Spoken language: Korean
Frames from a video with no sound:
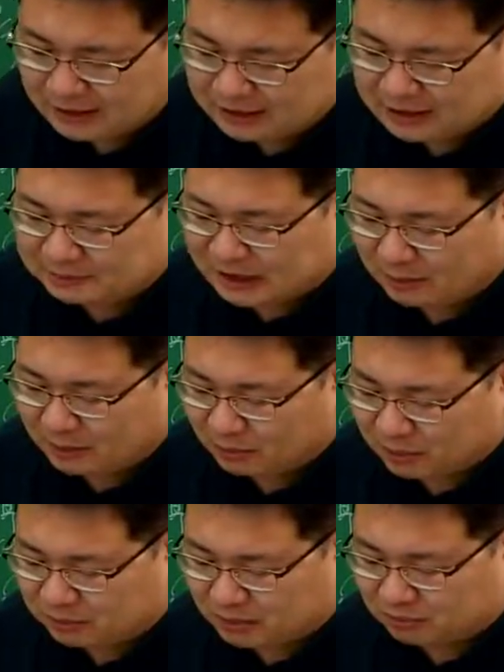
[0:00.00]
14번
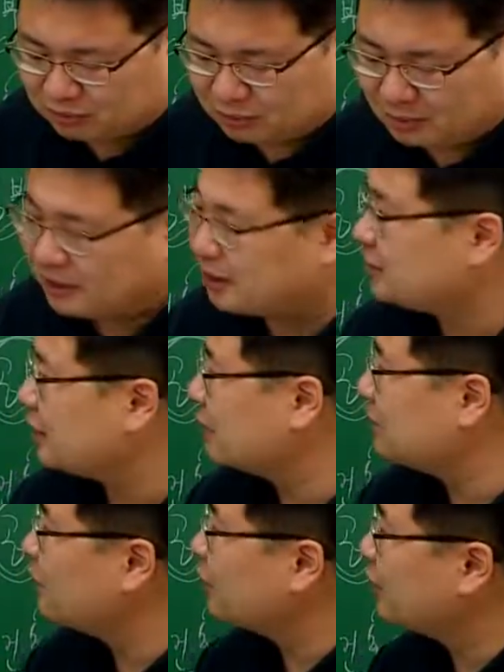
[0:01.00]
보시면 불법행위
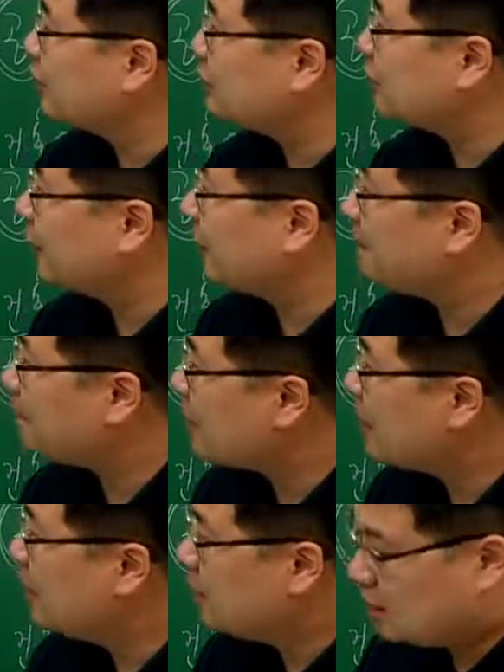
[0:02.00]
책임을 보게 되는데
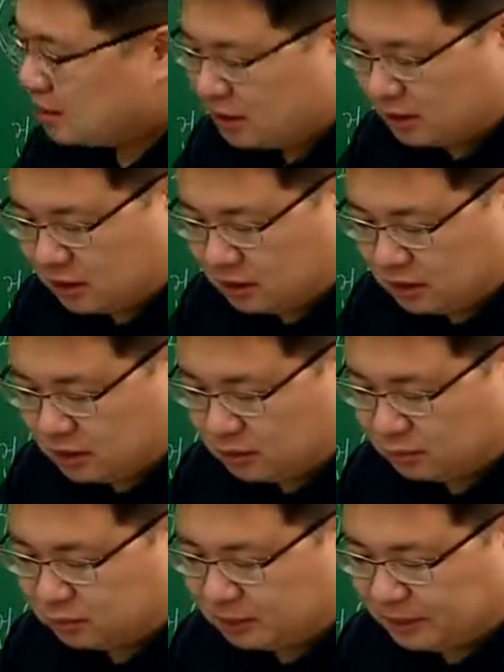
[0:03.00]

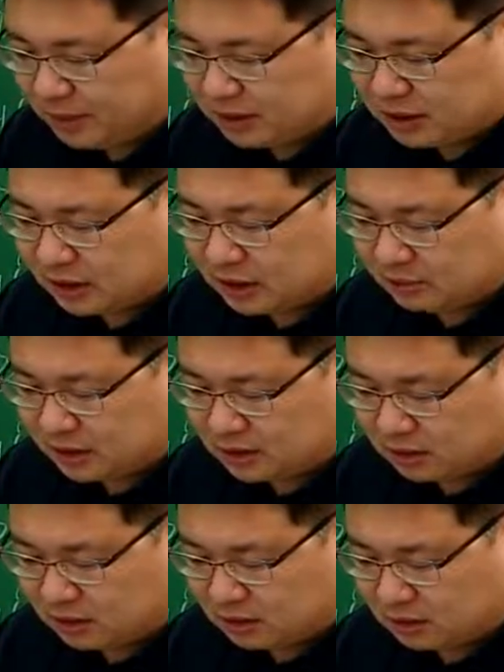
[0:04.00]
불법행위
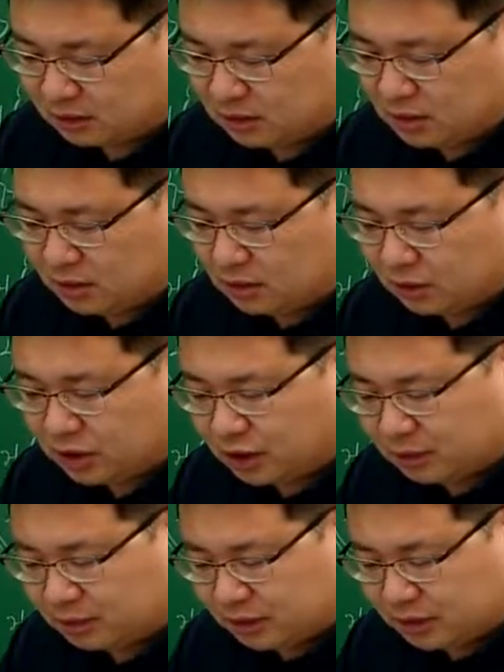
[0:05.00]
책임에서 어떻게
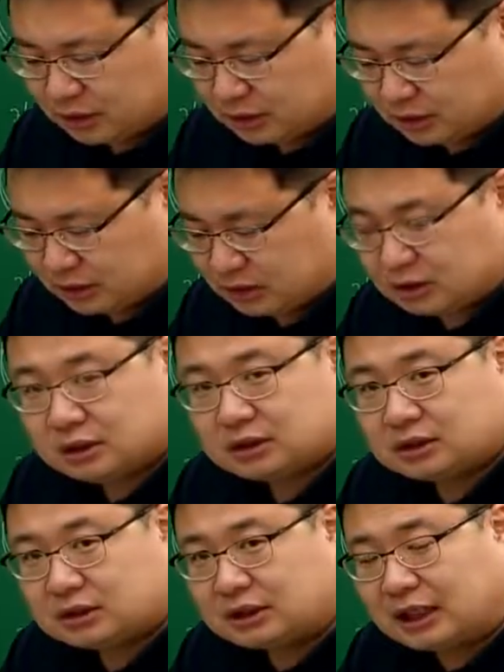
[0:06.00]
보면은
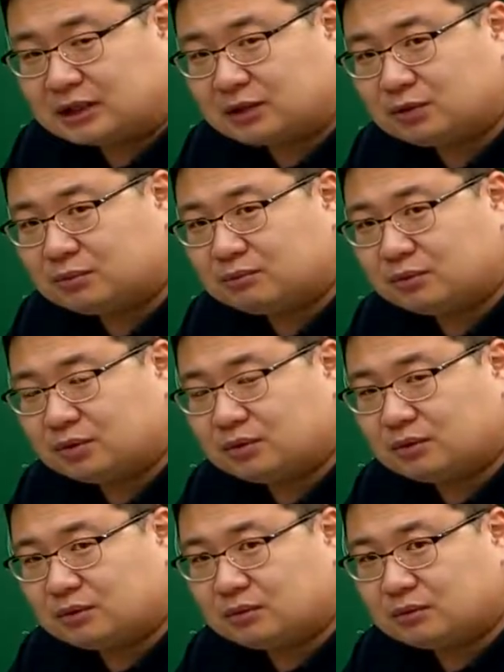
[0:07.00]
가장 좀
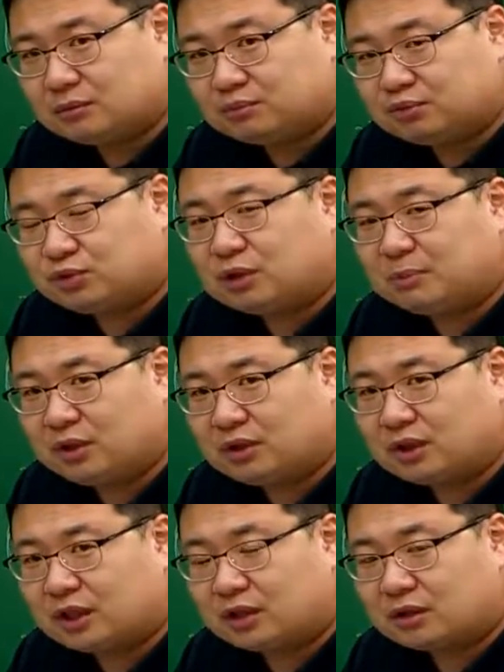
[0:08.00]
풀기
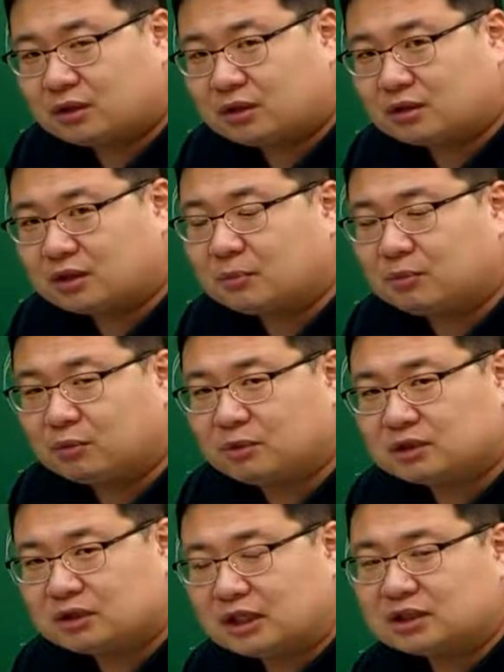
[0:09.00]
편하게 딱
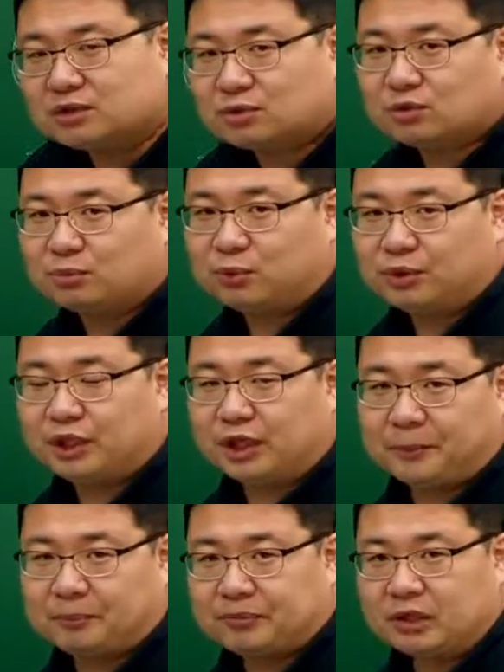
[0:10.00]
보면은 상식적으로 보이게
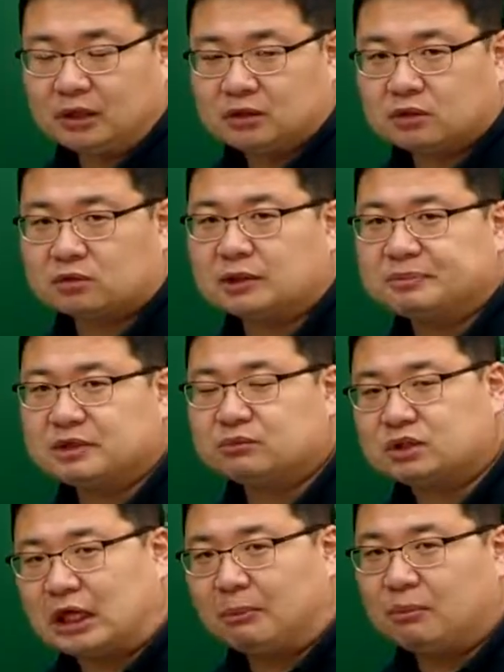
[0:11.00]
정답지문
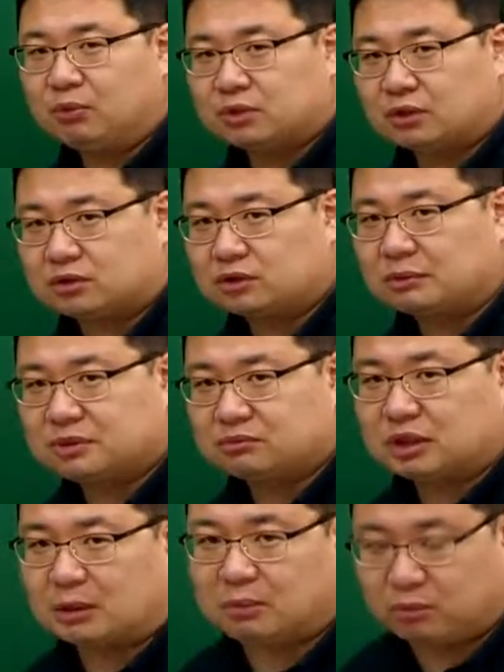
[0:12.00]
4번 보세요. 정답지문
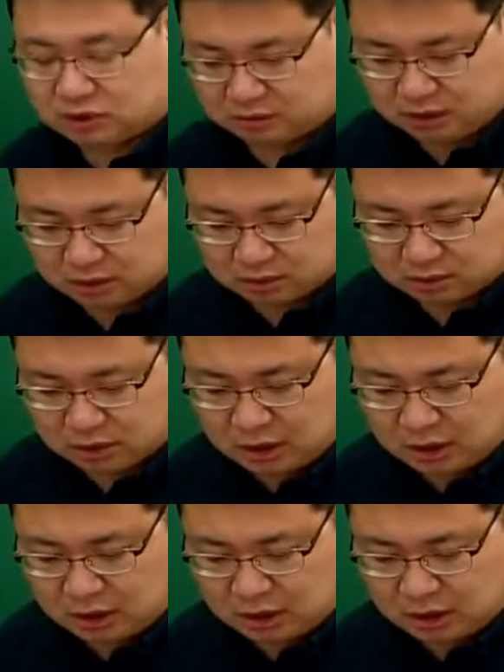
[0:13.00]
4번 보시면